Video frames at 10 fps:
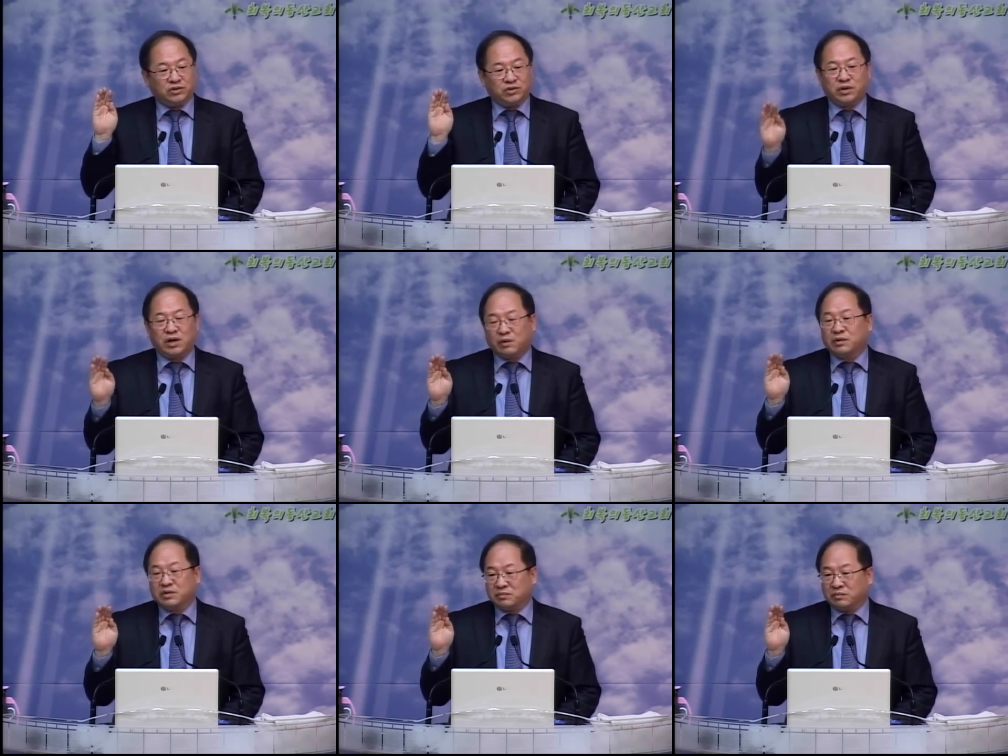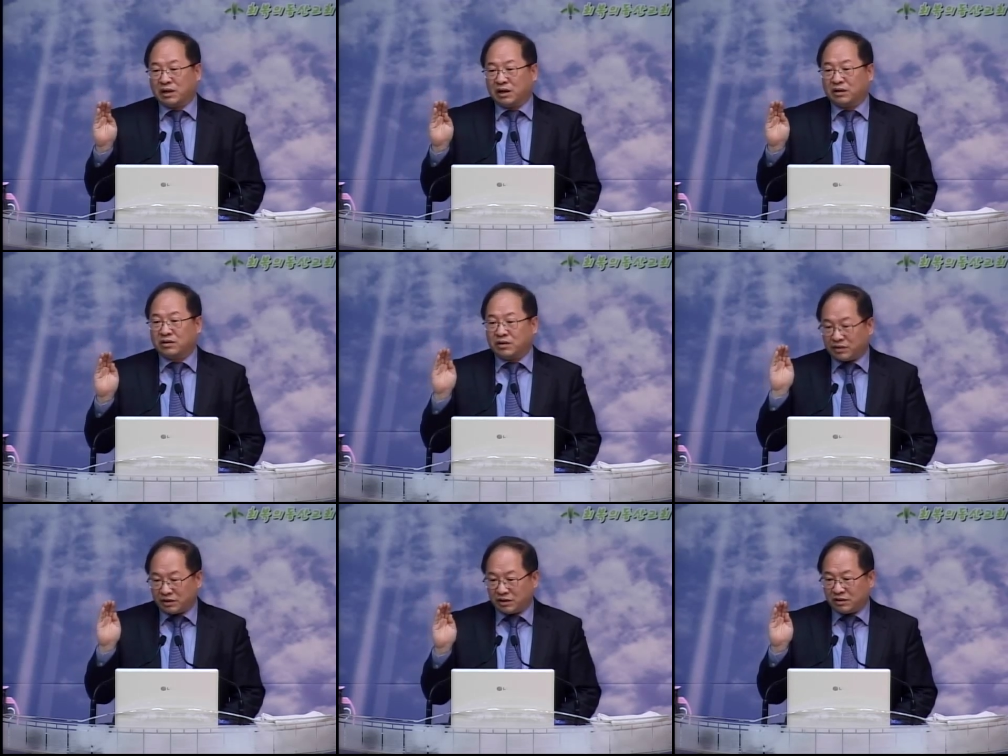추정하고 있습니다.
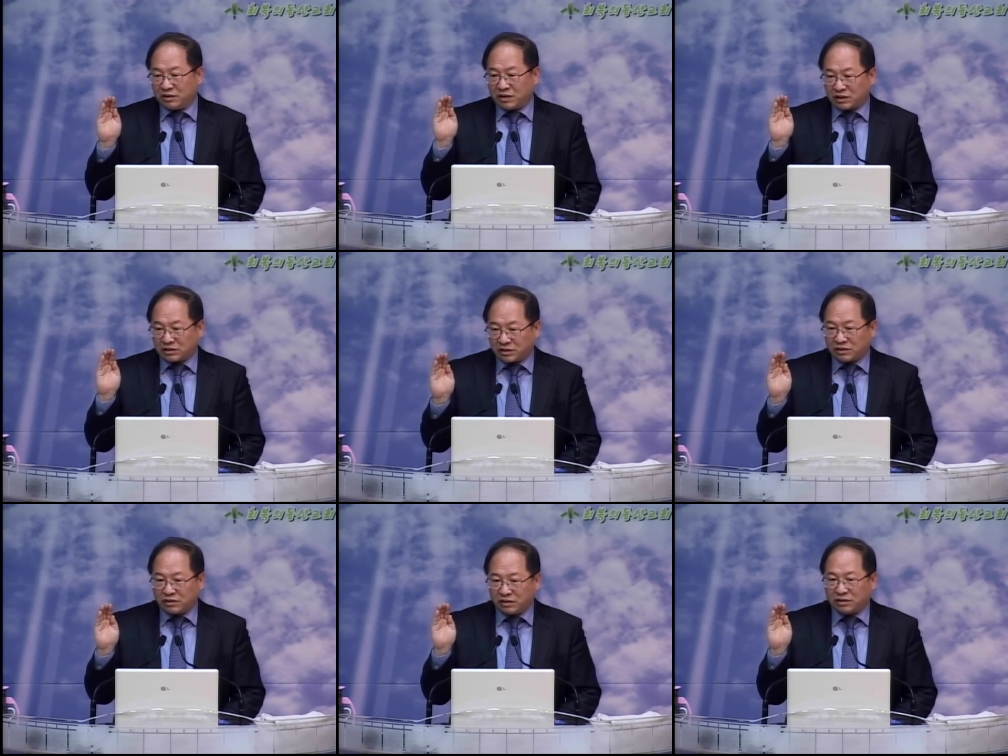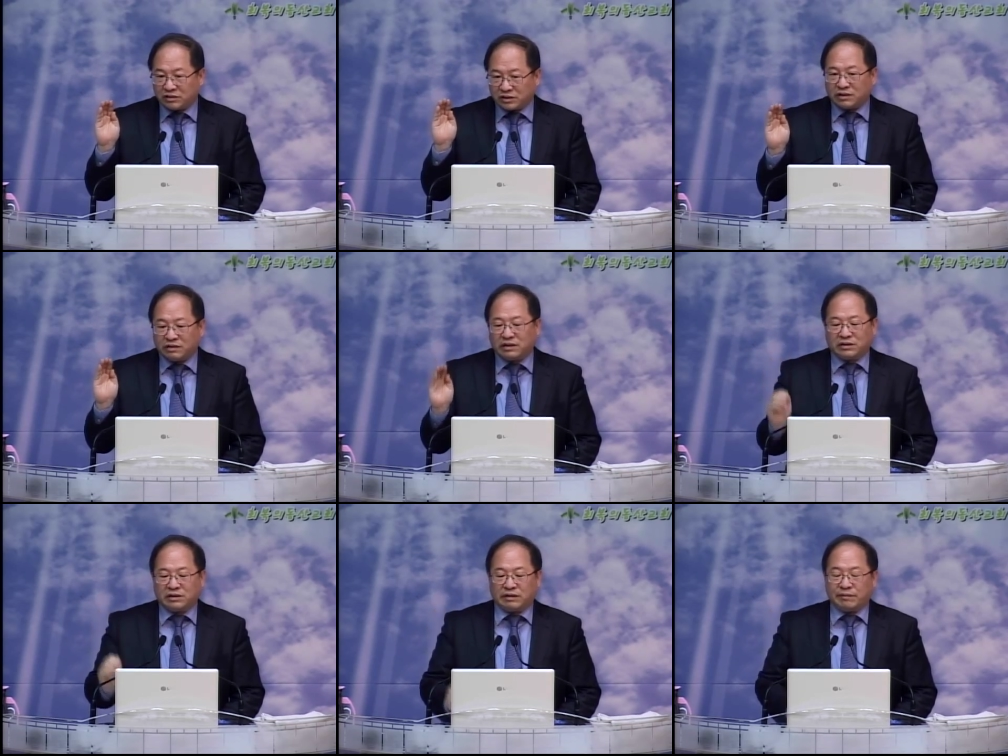거의 확정적인 것
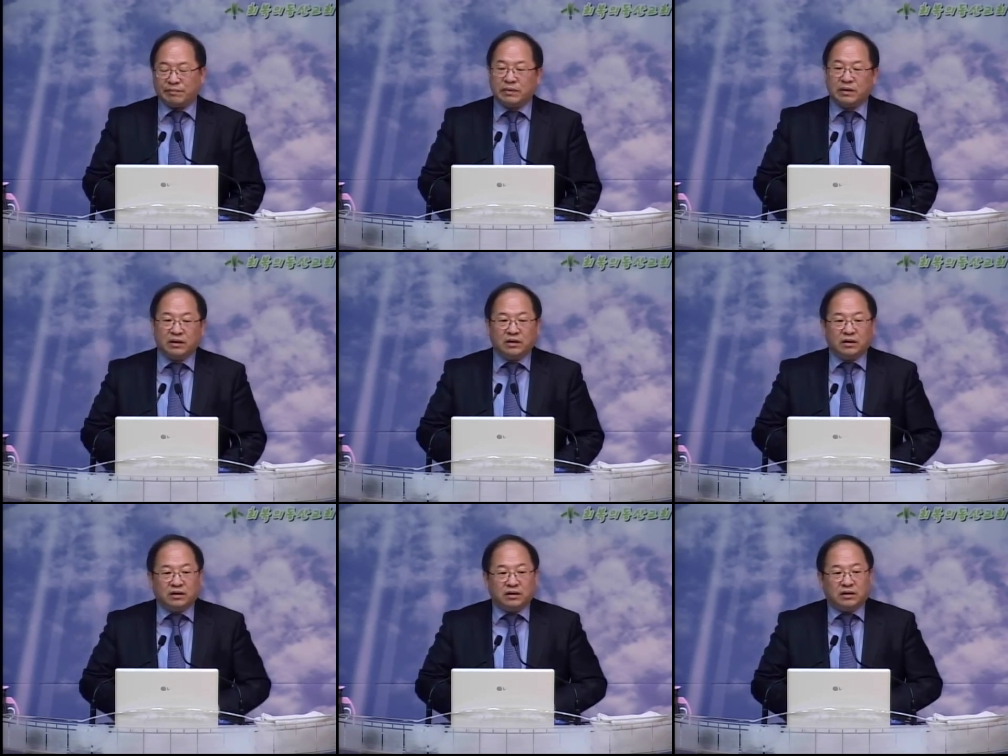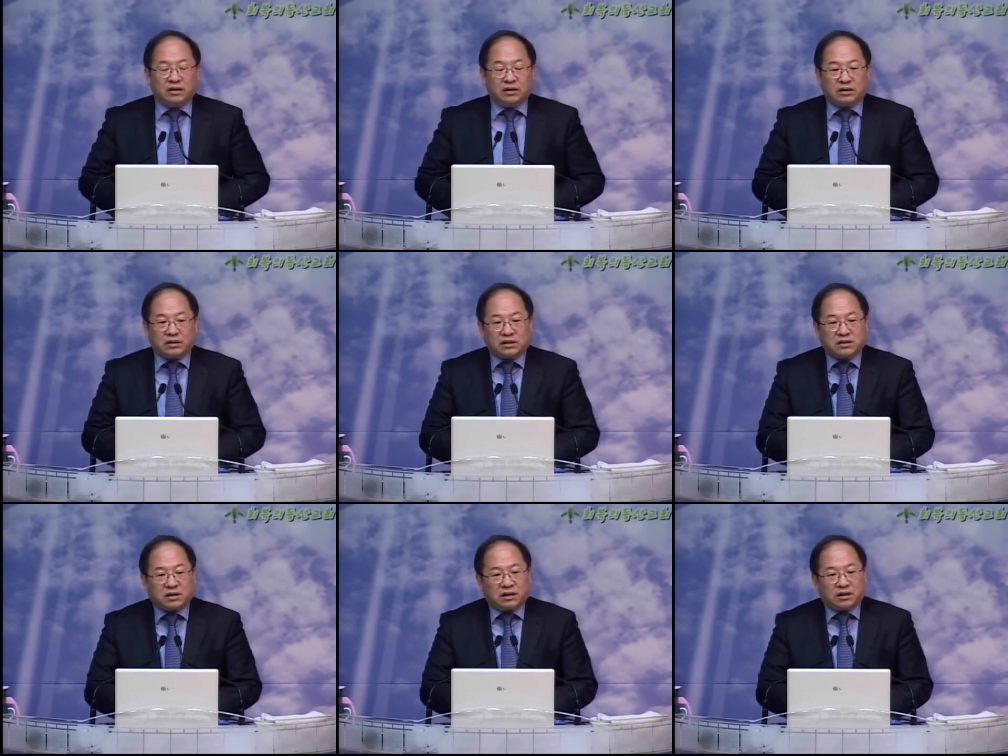같아요. 자,
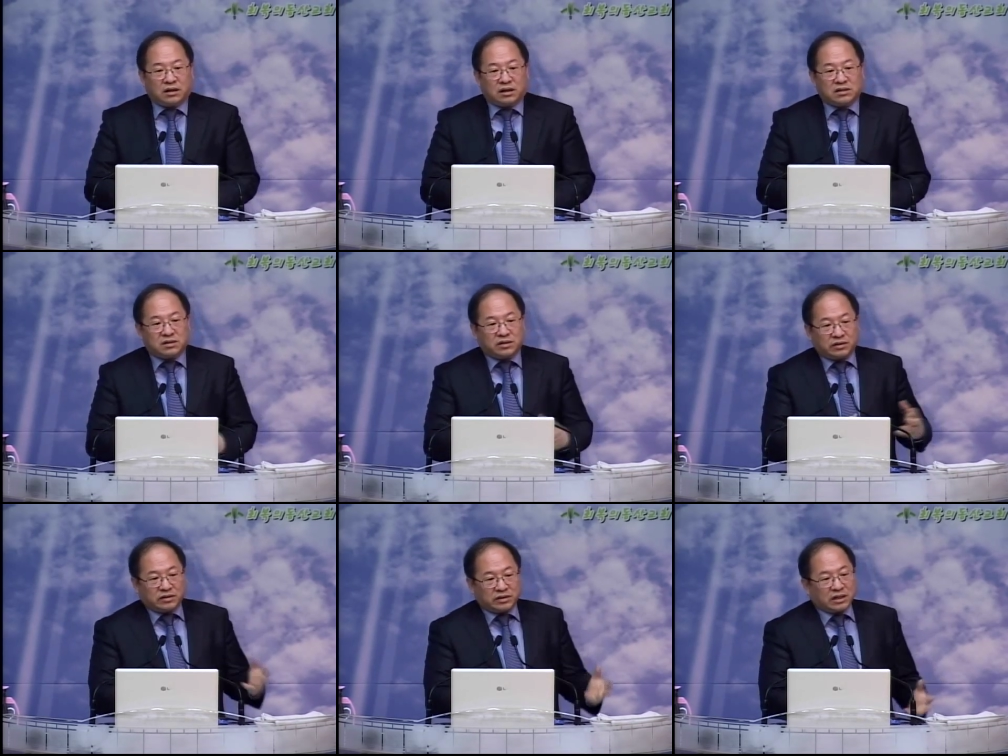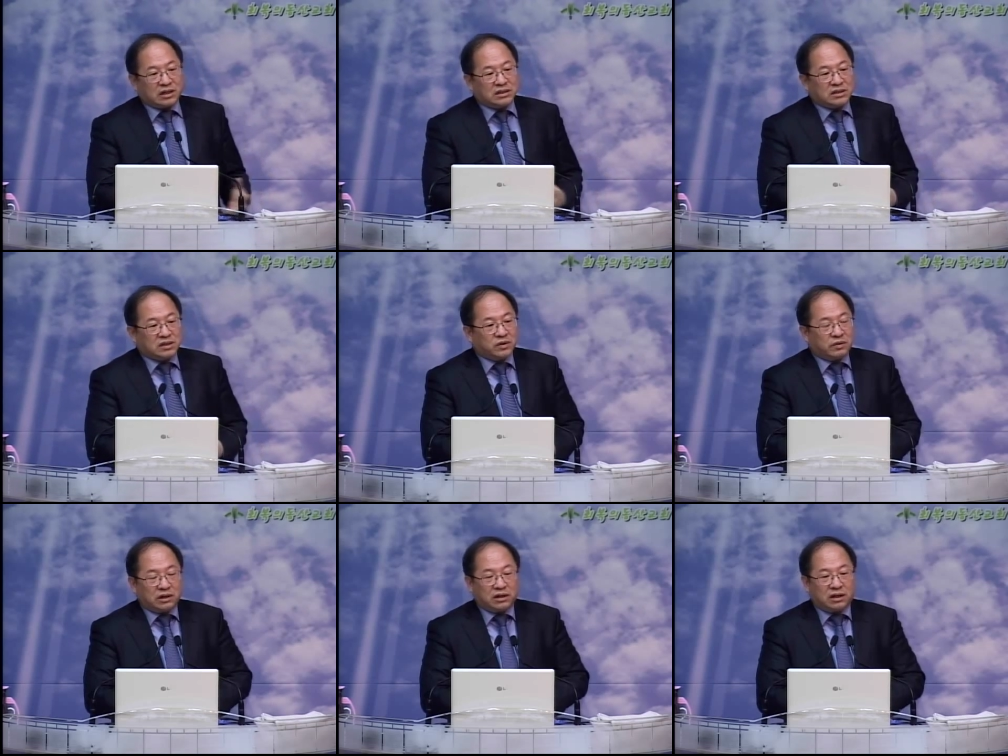이스라엘의 안식년으로 잠깐 있을
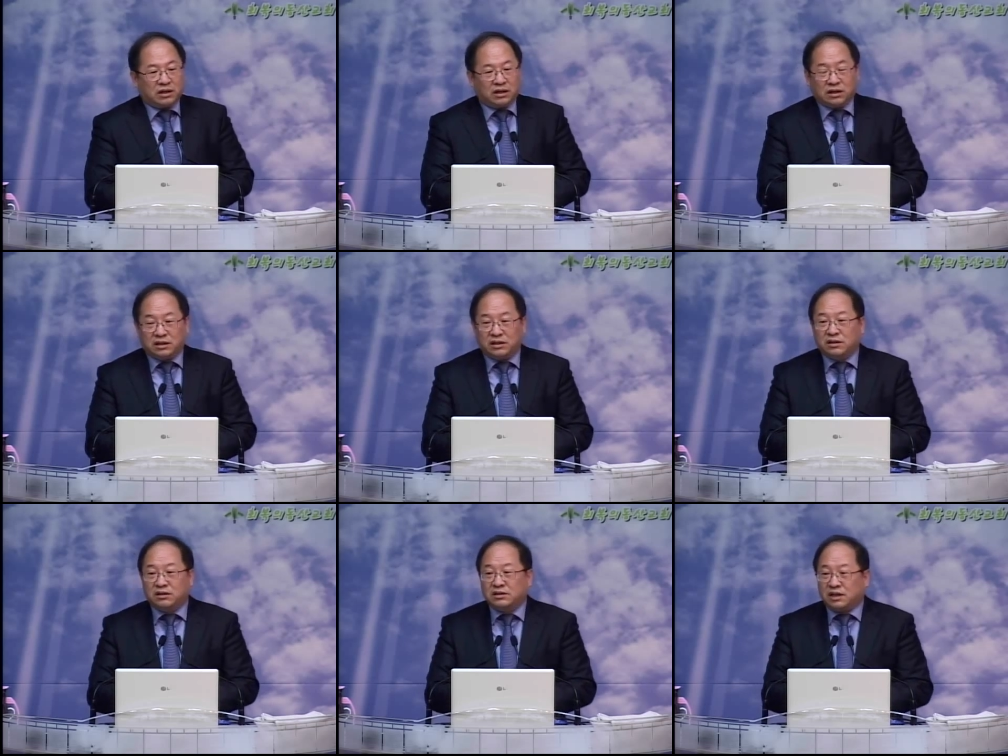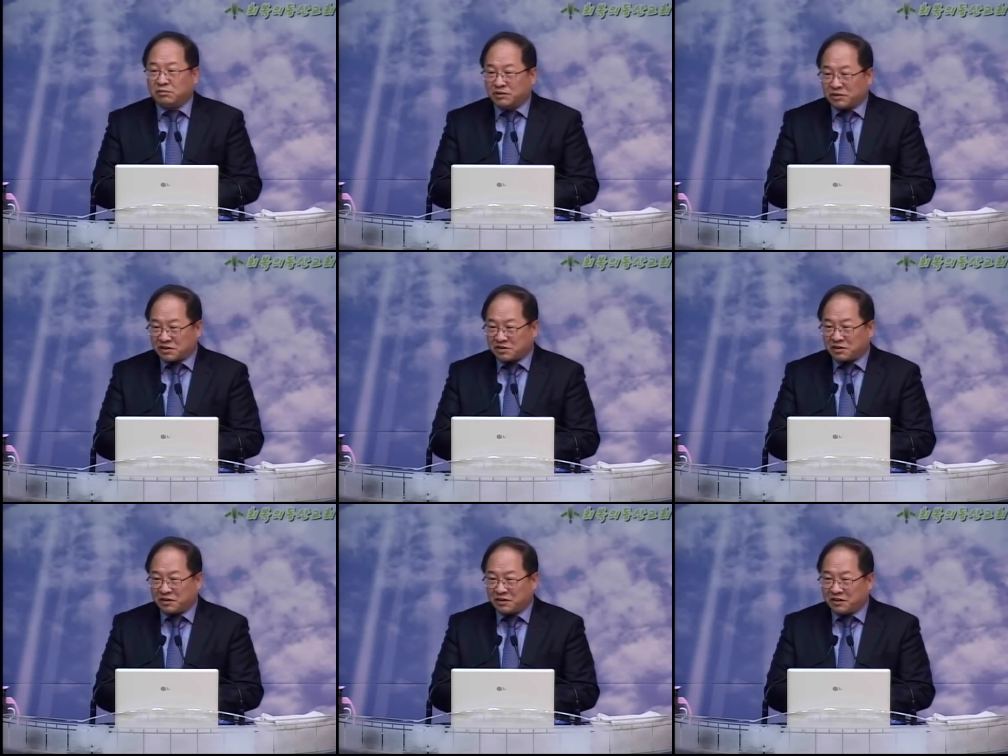동안에 길을 잘못
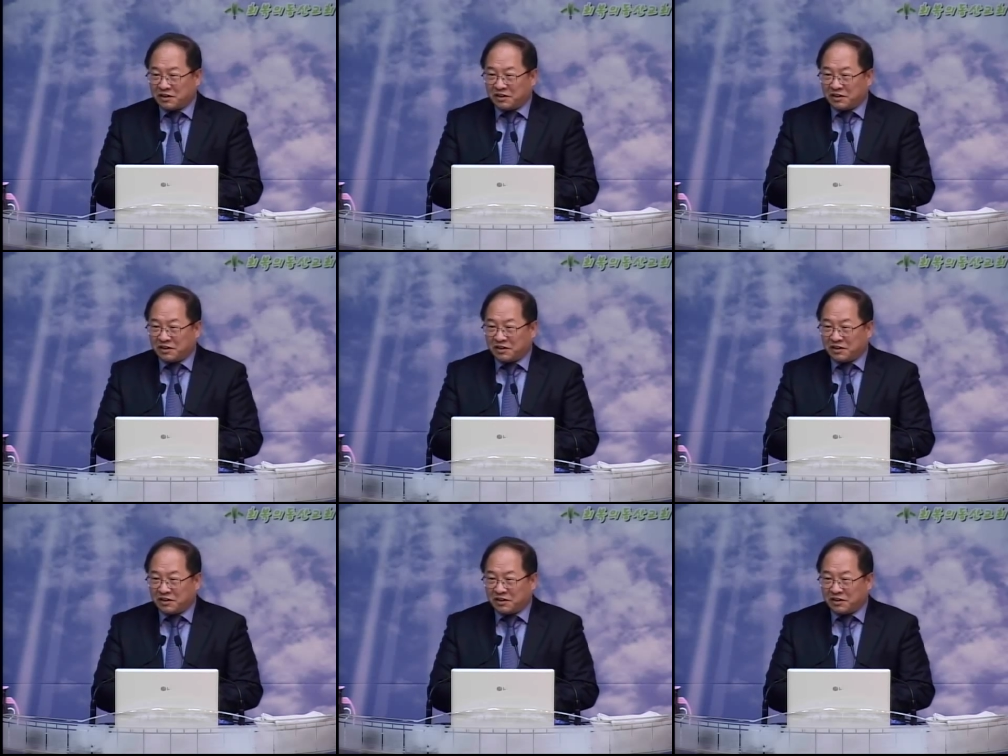들어서